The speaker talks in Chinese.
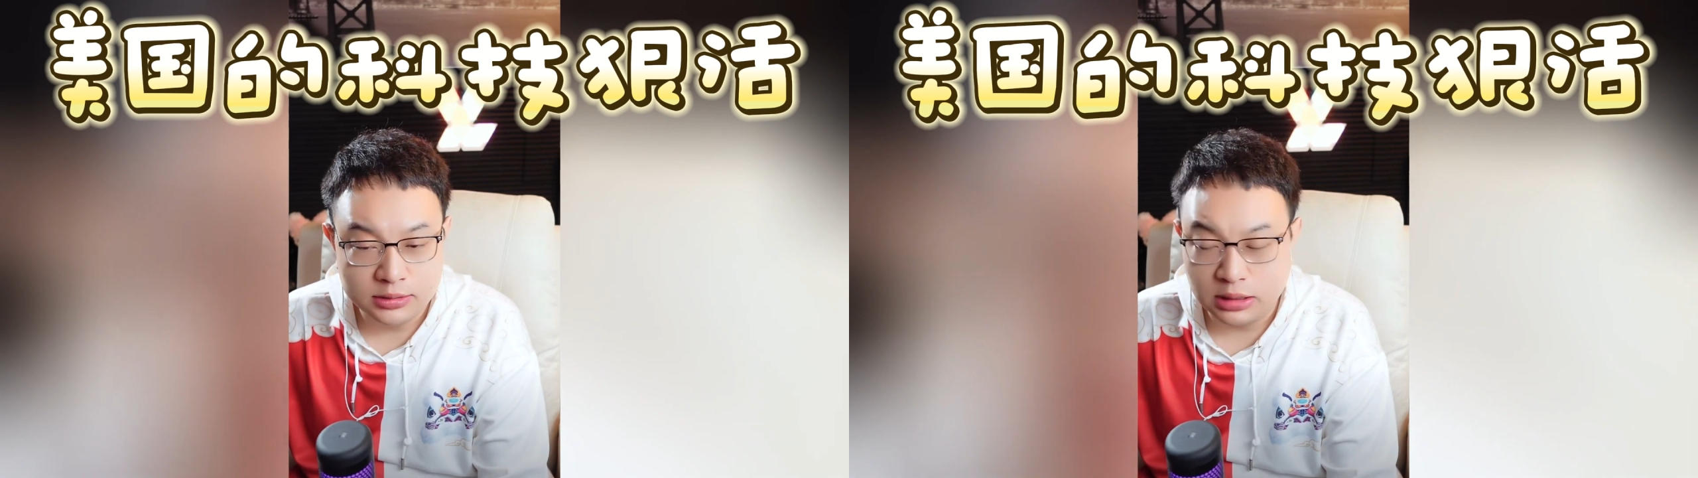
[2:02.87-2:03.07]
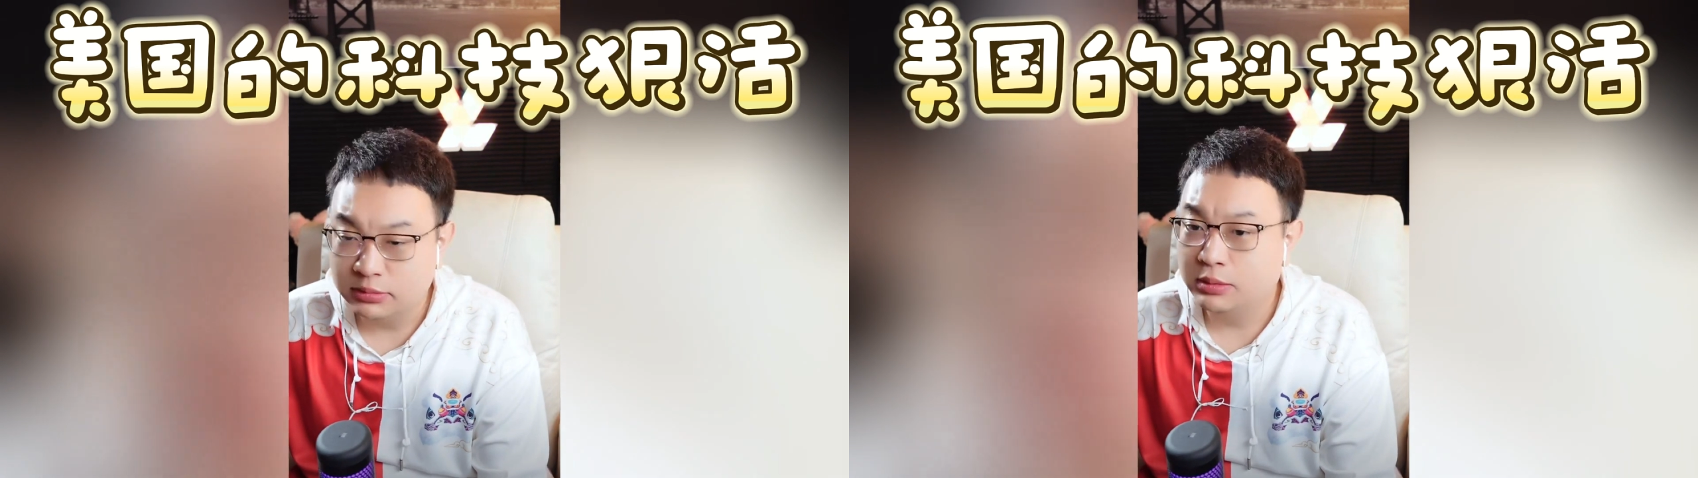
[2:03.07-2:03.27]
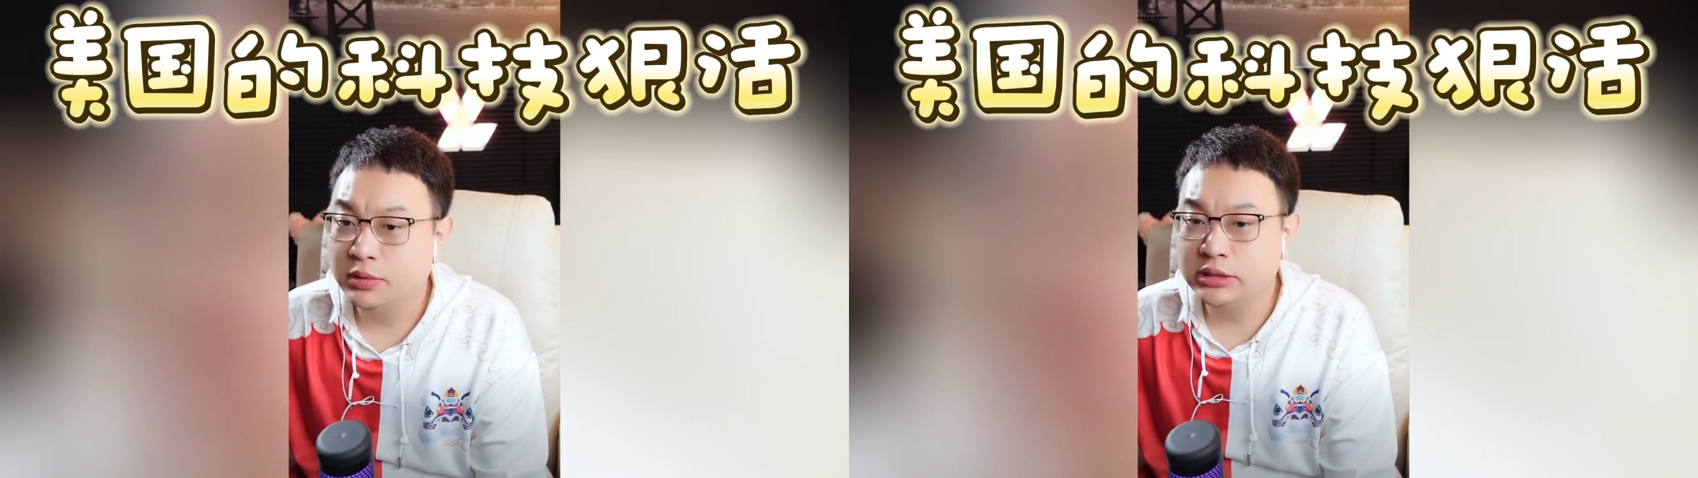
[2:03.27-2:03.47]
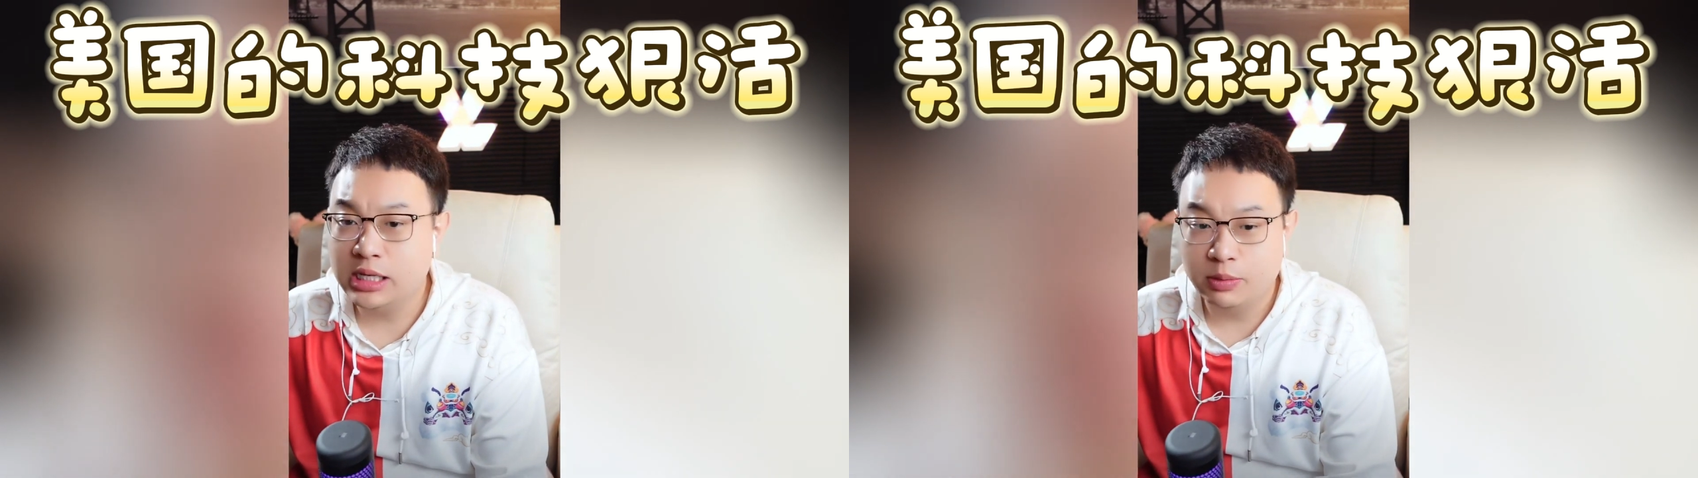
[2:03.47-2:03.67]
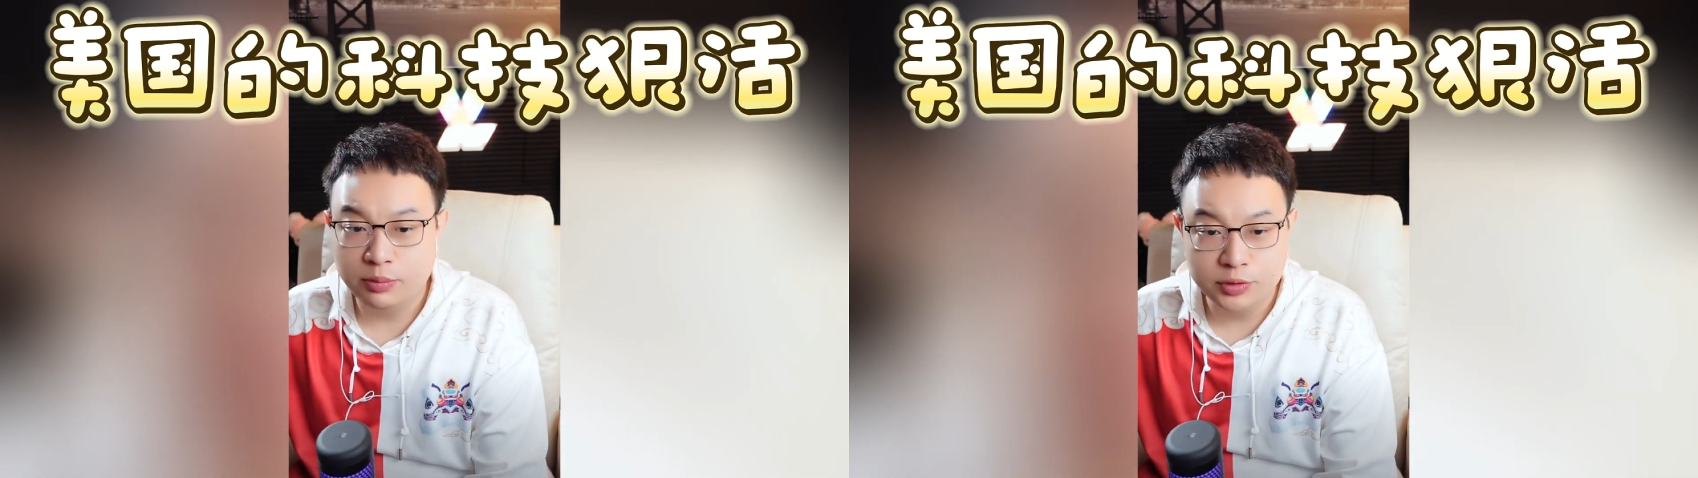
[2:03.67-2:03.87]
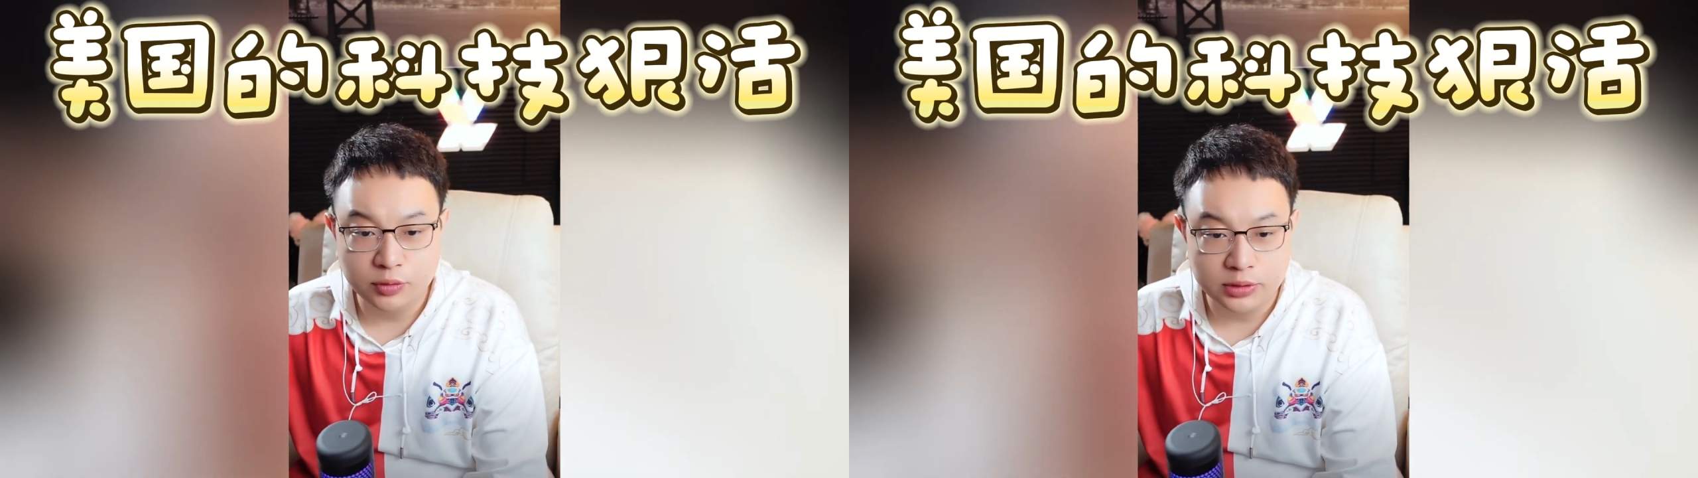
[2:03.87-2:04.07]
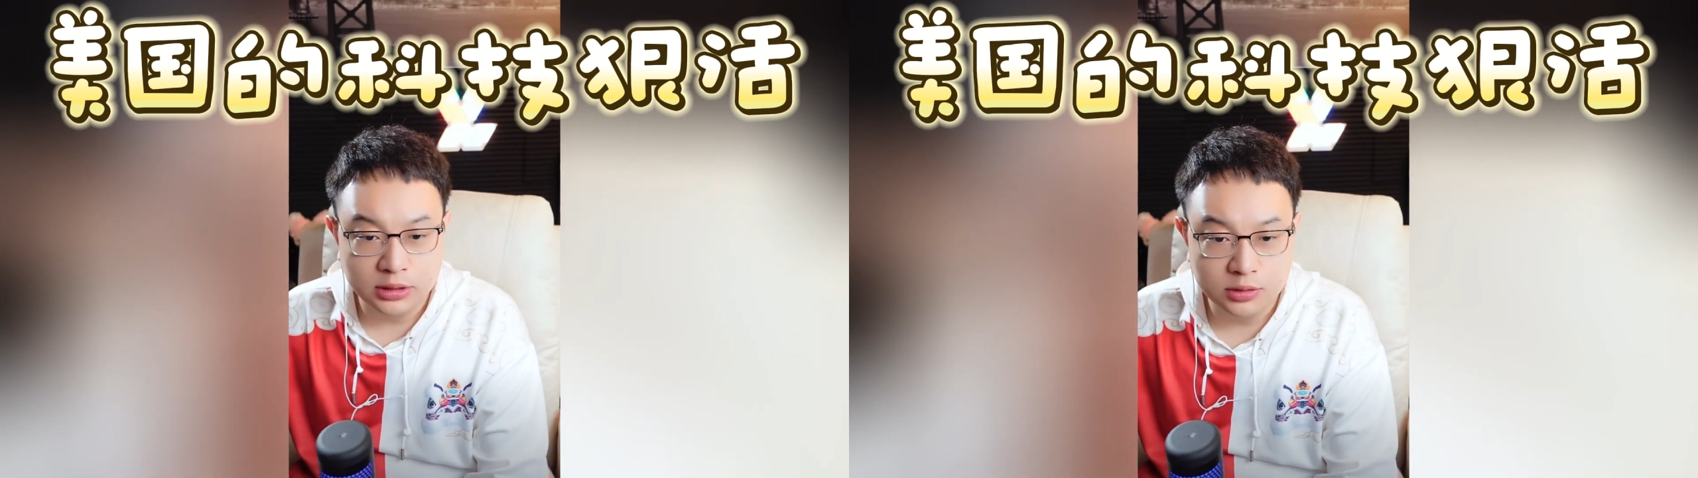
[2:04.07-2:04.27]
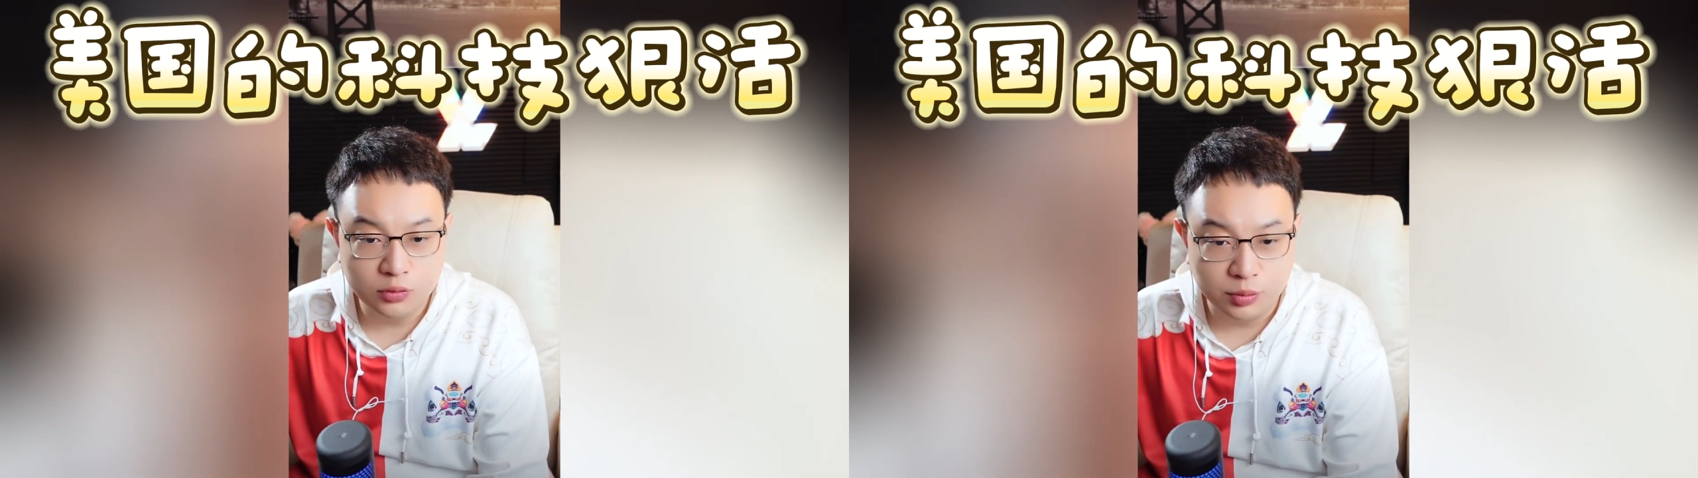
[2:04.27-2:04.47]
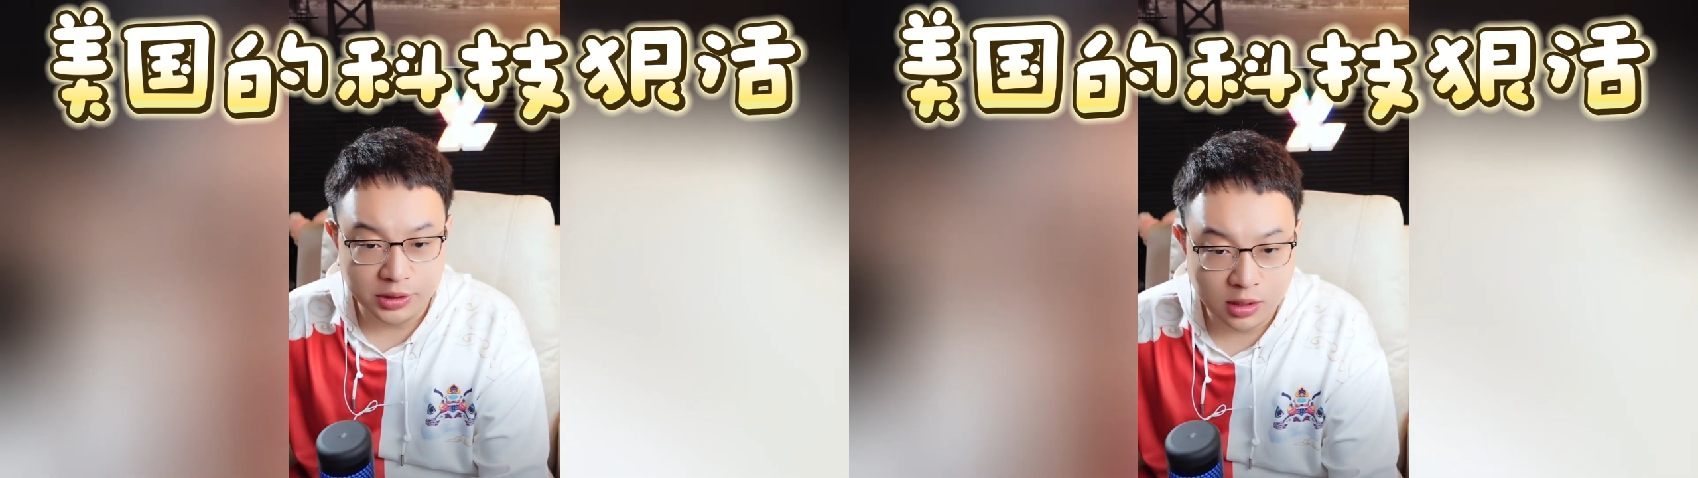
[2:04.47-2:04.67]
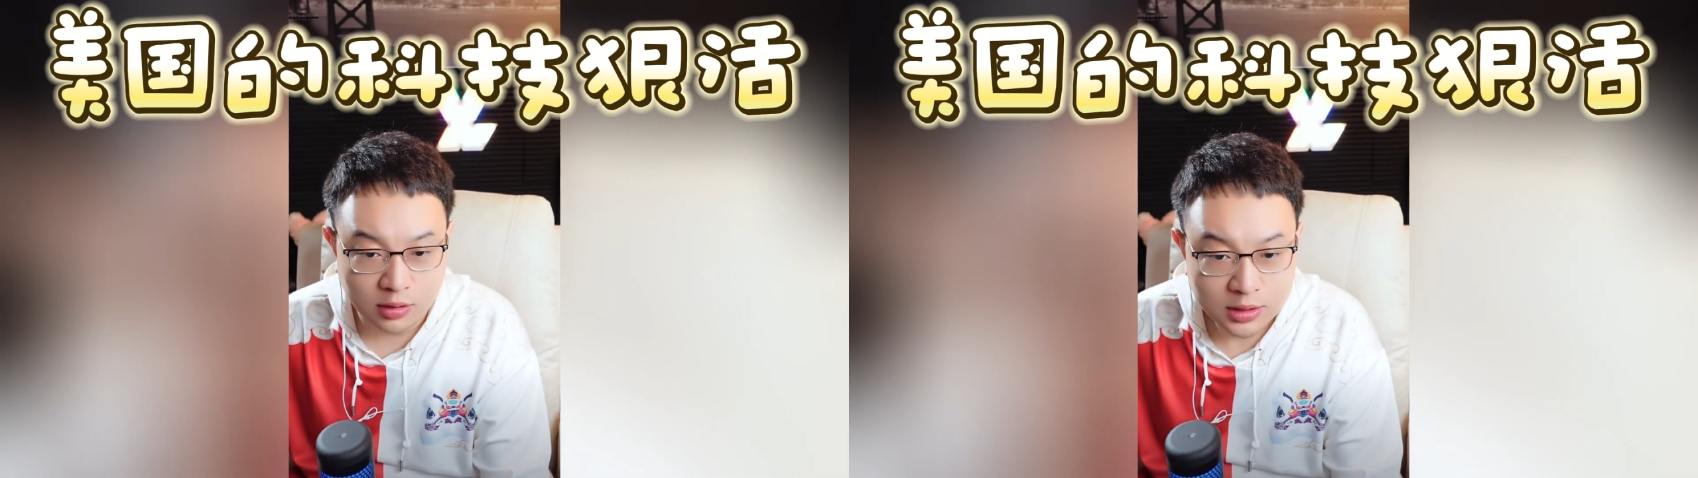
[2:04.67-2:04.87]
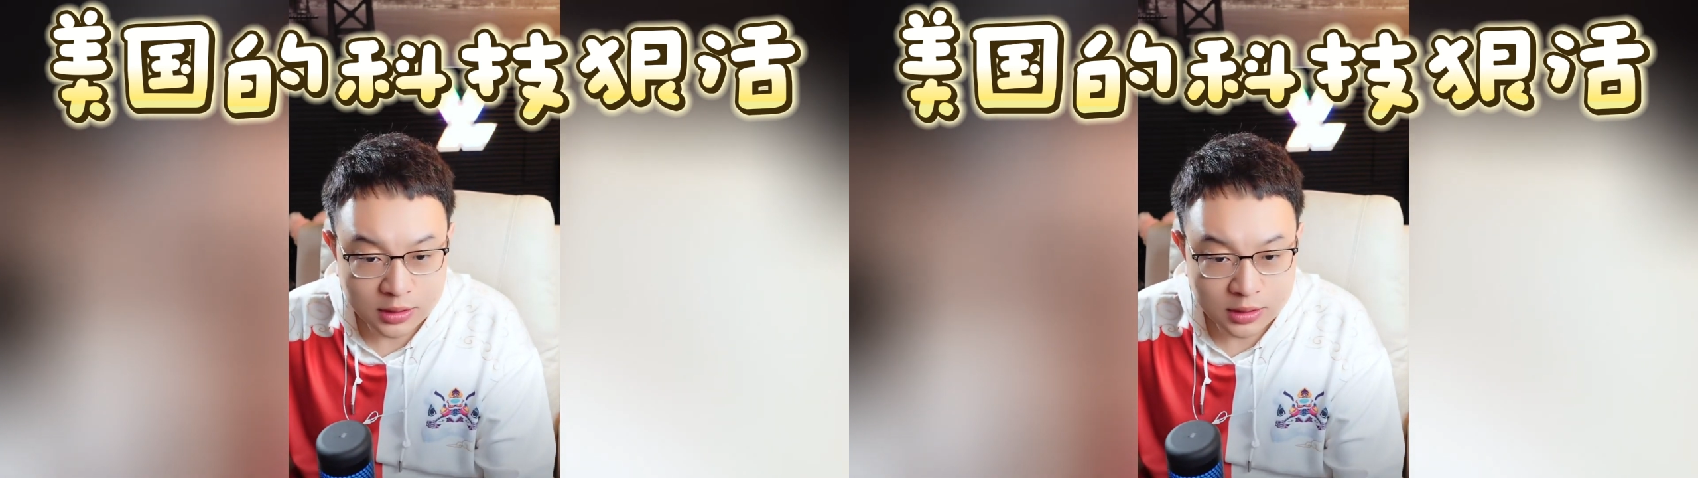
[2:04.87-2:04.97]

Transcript: 咱咱们下面不是有那个录屏号